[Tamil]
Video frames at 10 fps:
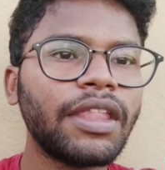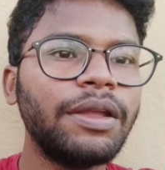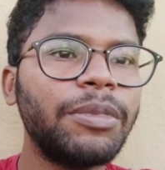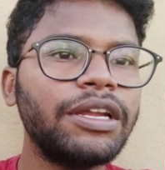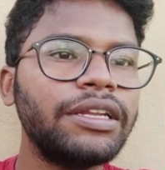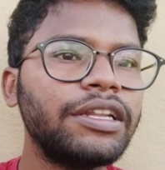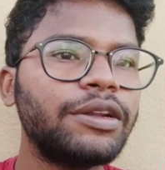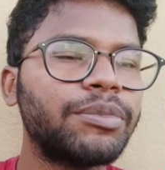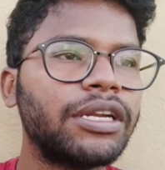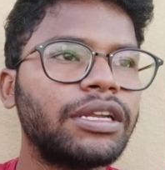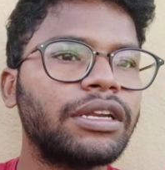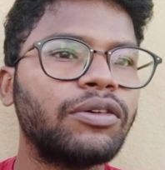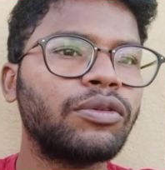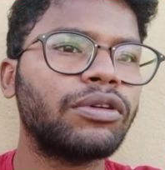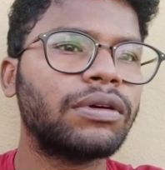இப்போ இன்டீரியர் பெயிண்டிங்னா
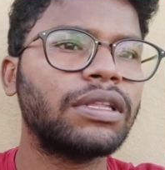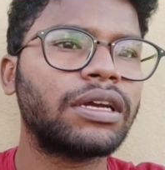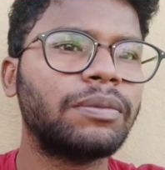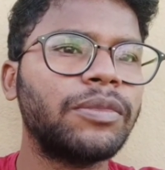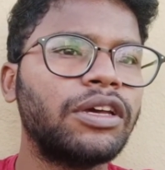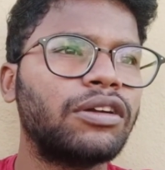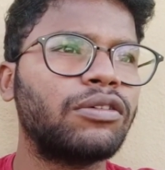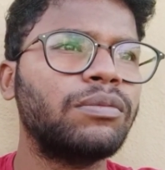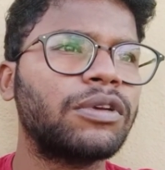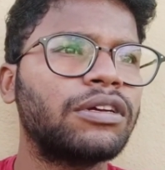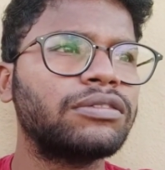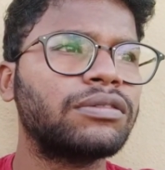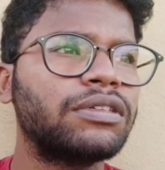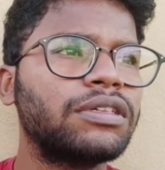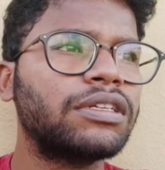உங்களுக்கு வந்து கம்மியாக இருக்கும் பிகாஸ்
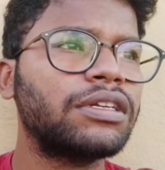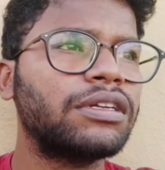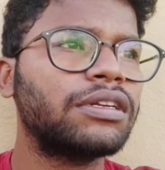வந்து இன்கி